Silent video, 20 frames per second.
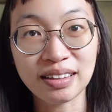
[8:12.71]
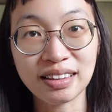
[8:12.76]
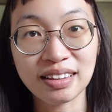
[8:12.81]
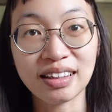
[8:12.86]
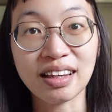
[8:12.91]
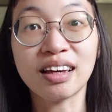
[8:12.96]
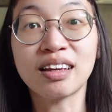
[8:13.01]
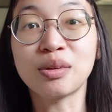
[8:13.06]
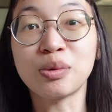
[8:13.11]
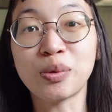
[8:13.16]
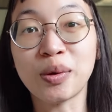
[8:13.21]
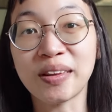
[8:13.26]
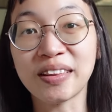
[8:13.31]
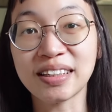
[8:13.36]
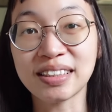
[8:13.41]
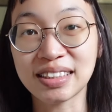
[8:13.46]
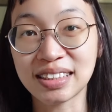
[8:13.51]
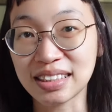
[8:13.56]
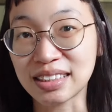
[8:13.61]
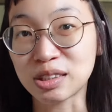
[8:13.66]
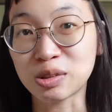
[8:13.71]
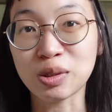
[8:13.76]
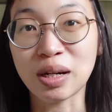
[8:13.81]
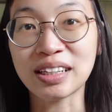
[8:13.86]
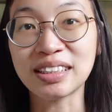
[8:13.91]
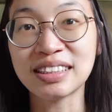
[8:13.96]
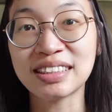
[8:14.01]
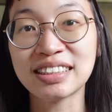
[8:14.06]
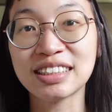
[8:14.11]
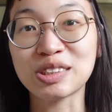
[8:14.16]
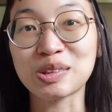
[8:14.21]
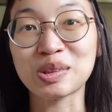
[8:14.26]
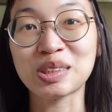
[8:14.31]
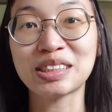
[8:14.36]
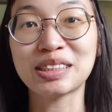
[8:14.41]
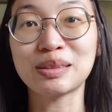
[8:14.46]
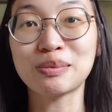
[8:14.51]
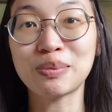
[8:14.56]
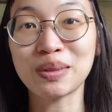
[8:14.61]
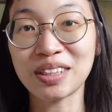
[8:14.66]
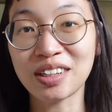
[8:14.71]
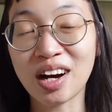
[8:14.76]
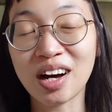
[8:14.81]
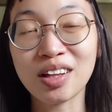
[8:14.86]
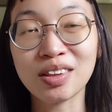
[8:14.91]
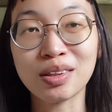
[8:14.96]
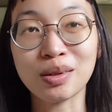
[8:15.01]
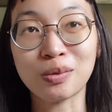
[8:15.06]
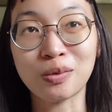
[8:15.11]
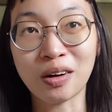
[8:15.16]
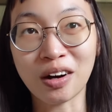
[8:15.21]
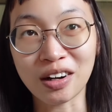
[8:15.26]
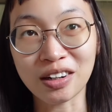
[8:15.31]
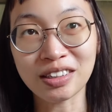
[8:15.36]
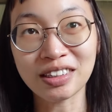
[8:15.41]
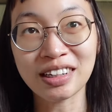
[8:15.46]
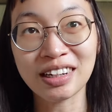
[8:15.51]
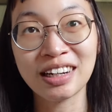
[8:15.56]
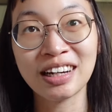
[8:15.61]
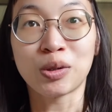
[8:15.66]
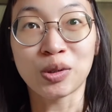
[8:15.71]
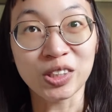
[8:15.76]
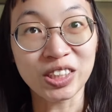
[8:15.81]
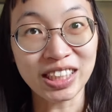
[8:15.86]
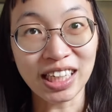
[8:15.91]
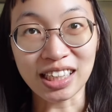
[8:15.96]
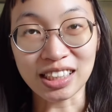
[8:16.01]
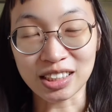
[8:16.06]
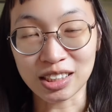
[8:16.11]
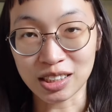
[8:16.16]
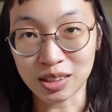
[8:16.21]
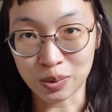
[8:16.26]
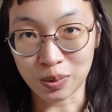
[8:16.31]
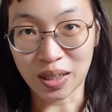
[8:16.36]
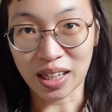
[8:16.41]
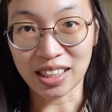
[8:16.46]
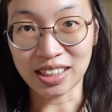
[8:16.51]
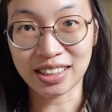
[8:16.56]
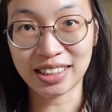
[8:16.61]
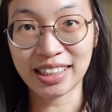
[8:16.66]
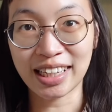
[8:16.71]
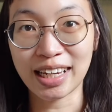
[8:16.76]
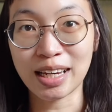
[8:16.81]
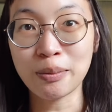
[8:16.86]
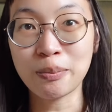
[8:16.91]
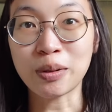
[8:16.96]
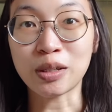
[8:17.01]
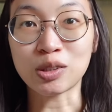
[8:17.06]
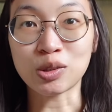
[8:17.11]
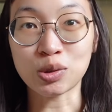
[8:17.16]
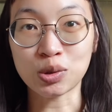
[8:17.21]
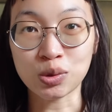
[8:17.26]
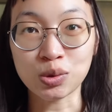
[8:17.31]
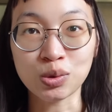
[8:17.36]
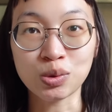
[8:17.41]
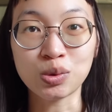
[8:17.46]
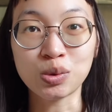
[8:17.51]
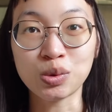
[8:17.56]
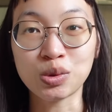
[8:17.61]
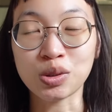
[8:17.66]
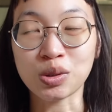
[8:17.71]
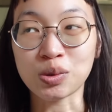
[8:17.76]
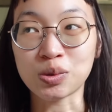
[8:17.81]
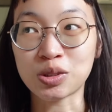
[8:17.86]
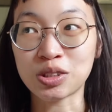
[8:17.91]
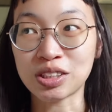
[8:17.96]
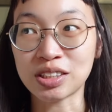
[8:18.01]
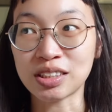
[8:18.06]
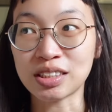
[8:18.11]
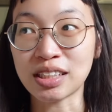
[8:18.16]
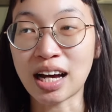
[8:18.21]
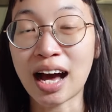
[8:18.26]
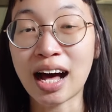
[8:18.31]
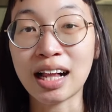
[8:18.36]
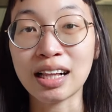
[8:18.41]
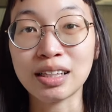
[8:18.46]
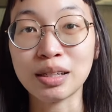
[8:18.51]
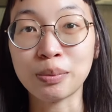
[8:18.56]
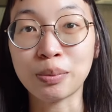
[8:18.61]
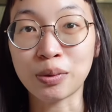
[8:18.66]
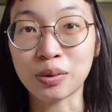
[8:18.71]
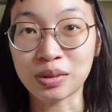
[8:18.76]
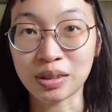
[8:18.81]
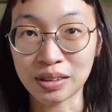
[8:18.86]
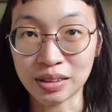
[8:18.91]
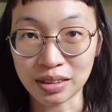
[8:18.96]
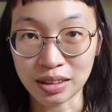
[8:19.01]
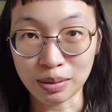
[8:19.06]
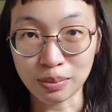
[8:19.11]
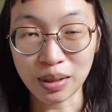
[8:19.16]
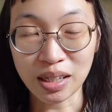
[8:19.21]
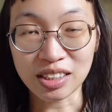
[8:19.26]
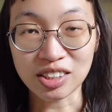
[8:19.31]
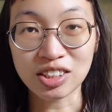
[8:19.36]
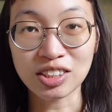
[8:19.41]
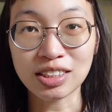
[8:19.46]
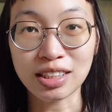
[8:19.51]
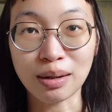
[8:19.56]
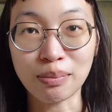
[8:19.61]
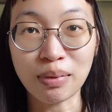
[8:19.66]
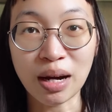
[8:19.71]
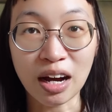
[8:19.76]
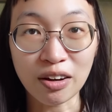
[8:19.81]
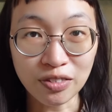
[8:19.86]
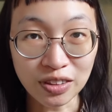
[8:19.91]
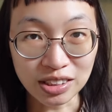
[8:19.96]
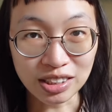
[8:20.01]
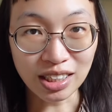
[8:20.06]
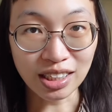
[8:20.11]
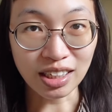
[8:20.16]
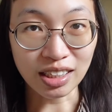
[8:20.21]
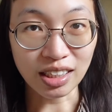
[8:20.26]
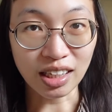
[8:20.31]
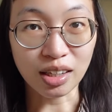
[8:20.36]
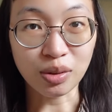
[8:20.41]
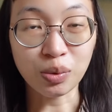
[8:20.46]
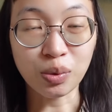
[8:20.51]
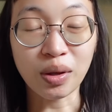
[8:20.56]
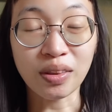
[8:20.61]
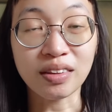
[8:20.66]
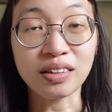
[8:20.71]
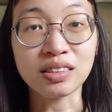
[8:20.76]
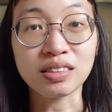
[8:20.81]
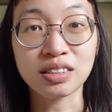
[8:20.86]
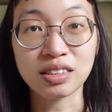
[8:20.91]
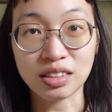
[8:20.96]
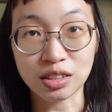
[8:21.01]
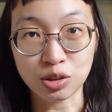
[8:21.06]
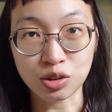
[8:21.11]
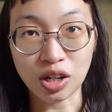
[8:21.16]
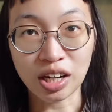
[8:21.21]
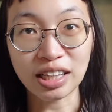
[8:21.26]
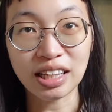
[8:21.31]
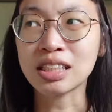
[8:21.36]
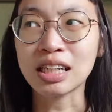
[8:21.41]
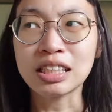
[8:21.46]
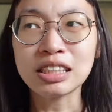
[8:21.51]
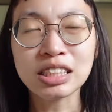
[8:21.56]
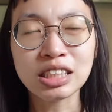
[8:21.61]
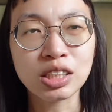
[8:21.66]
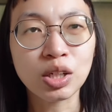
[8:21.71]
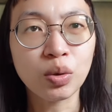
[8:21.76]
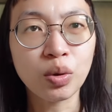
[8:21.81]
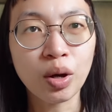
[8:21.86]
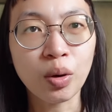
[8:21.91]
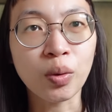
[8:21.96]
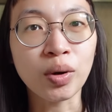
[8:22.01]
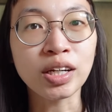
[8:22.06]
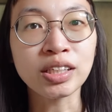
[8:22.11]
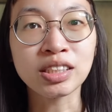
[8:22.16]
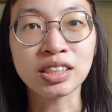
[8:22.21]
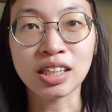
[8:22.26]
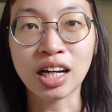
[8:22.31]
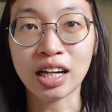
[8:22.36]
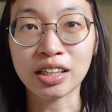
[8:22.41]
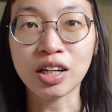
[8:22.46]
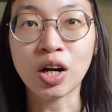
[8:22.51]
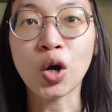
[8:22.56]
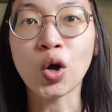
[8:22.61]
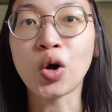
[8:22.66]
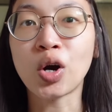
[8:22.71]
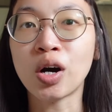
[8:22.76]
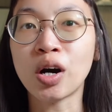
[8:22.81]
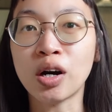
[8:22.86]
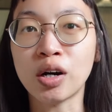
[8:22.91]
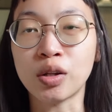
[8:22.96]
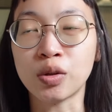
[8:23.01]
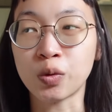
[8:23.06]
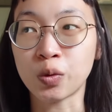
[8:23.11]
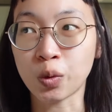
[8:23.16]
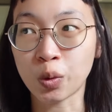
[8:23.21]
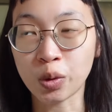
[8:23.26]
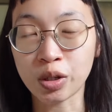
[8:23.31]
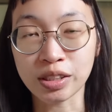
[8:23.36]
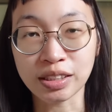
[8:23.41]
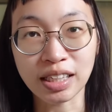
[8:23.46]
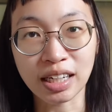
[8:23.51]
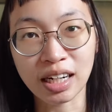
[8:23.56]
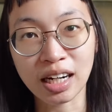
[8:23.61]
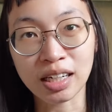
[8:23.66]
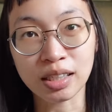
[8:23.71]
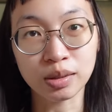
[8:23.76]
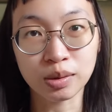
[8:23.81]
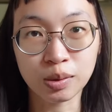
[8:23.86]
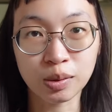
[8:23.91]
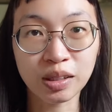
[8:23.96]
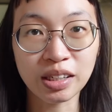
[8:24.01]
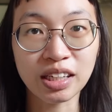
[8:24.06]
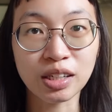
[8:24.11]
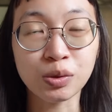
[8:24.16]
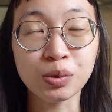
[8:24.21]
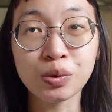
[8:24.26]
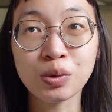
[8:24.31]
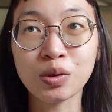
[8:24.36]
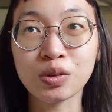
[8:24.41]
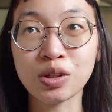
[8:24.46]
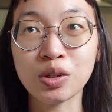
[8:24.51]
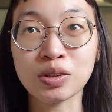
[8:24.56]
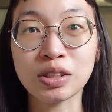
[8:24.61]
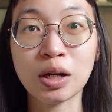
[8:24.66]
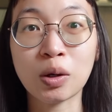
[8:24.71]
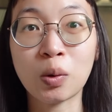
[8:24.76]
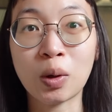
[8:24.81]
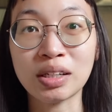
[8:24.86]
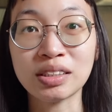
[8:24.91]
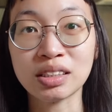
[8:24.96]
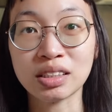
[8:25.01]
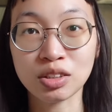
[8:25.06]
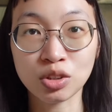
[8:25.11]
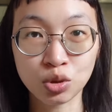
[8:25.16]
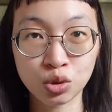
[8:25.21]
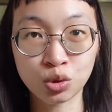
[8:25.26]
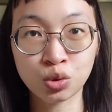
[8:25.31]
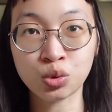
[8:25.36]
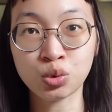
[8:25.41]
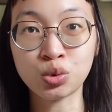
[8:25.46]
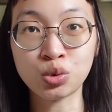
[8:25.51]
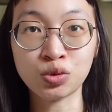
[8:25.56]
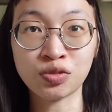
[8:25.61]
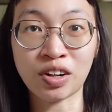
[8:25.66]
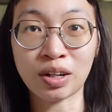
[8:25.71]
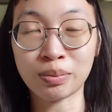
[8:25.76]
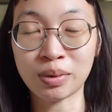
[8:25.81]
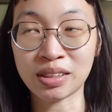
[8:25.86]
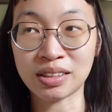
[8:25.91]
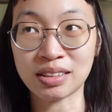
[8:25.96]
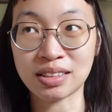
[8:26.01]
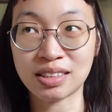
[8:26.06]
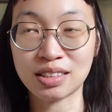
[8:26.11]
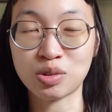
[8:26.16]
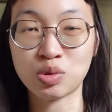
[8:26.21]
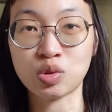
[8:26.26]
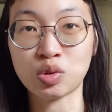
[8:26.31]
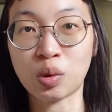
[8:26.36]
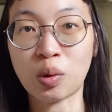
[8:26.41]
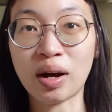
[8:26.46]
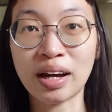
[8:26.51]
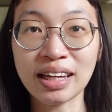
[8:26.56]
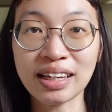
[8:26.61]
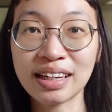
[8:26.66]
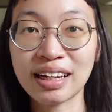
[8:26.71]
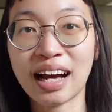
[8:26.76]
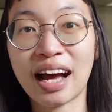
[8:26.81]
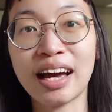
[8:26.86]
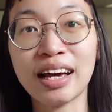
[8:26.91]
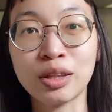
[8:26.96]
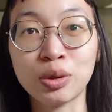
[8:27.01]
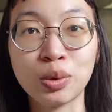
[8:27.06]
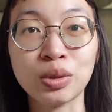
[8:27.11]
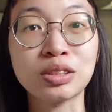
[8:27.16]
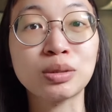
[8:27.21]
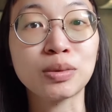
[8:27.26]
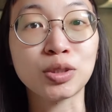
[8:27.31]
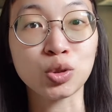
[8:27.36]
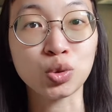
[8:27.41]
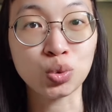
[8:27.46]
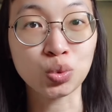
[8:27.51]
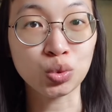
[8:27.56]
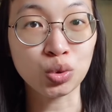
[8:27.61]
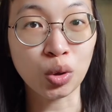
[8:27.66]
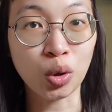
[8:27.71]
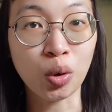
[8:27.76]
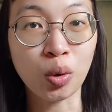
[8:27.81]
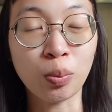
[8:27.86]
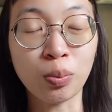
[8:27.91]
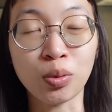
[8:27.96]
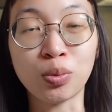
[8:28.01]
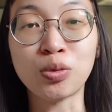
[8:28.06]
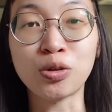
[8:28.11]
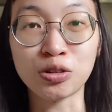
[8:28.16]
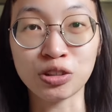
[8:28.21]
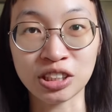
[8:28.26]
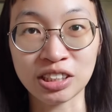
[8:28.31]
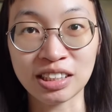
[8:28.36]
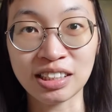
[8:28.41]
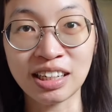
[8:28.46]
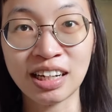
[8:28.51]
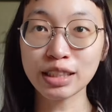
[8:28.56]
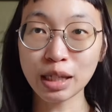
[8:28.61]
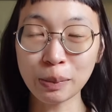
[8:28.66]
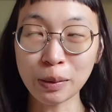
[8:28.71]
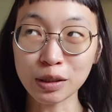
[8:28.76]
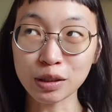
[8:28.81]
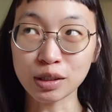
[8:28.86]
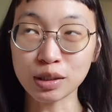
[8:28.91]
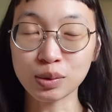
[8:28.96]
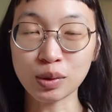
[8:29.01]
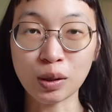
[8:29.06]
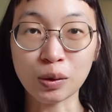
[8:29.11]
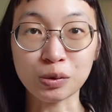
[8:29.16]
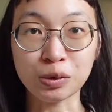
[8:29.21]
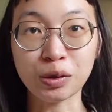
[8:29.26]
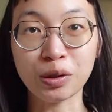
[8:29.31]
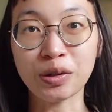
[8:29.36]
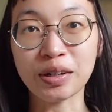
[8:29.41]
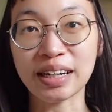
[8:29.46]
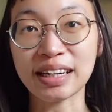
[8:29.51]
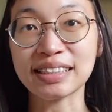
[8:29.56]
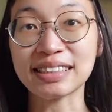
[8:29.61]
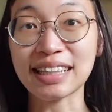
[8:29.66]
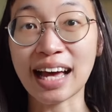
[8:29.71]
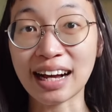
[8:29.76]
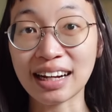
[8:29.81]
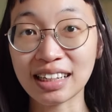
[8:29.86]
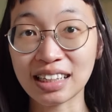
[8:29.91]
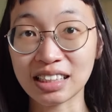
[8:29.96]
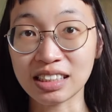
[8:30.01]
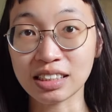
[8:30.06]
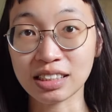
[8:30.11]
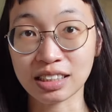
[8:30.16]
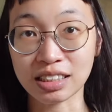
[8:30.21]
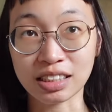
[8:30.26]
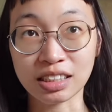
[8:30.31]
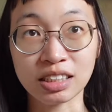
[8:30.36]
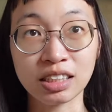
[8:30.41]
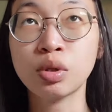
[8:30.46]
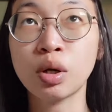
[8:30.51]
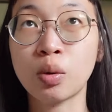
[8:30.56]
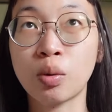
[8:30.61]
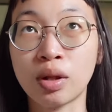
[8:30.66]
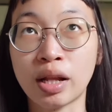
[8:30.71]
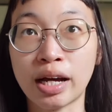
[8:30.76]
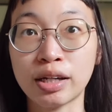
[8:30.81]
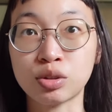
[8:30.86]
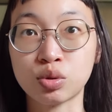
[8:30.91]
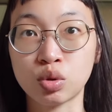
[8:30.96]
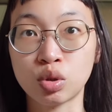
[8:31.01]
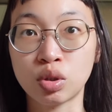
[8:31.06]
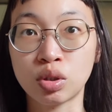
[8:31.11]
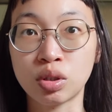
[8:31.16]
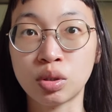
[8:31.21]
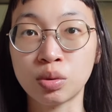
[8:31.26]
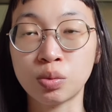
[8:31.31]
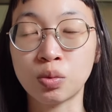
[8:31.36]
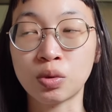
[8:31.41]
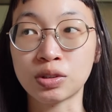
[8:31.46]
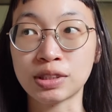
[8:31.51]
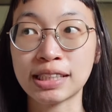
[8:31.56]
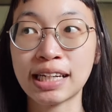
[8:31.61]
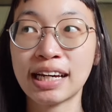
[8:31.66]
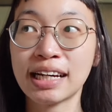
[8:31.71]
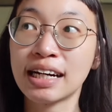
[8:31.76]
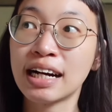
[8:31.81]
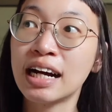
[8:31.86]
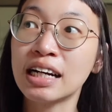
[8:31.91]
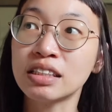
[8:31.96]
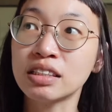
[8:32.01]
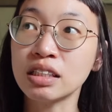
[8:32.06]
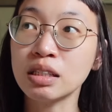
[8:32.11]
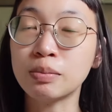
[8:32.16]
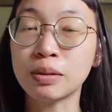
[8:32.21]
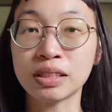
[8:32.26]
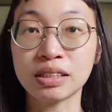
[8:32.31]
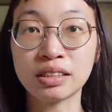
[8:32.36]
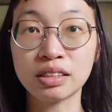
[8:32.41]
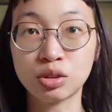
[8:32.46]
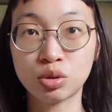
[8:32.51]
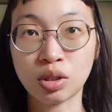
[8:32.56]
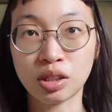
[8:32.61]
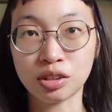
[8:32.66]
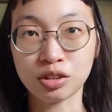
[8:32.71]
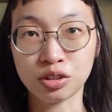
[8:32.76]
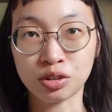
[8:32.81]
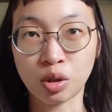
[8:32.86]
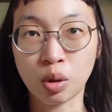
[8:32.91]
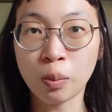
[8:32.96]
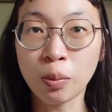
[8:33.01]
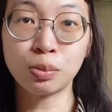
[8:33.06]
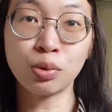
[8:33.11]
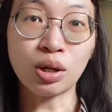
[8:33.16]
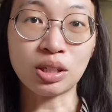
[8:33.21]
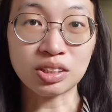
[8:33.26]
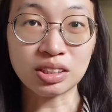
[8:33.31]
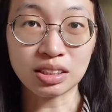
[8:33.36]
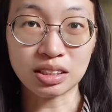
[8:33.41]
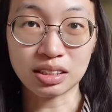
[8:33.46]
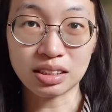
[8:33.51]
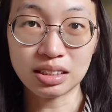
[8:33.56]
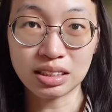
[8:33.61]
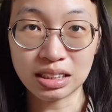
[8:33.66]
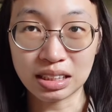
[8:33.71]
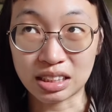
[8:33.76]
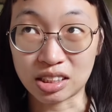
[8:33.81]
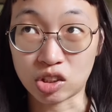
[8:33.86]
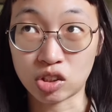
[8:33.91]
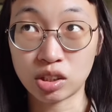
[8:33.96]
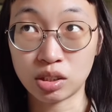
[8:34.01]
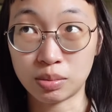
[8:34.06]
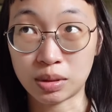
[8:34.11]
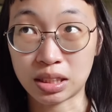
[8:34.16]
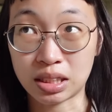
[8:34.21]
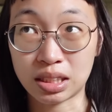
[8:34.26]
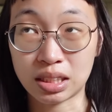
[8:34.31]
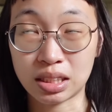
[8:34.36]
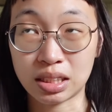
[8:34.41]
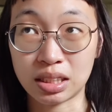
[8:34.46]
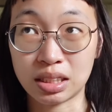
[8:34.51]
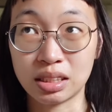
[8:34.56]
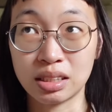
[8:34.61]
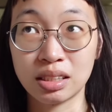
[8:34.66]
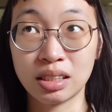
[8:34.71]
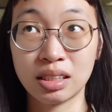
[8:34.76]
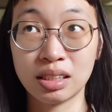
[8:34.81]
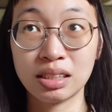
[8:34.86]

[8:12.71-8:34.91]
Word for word: 演员的自传就是 Beyond the Wand 魔杖之外这一本书，就是哈利波特里面饰演马粪这个演员的自传。前几个月我一直看到有很多人在看，所以如果你有在关心书方面的资讯的话，应该对这本书都不陌生。这本自传我最后给三颗星。对我来说，我在看一本自传的时候，不管这个人是影视明星。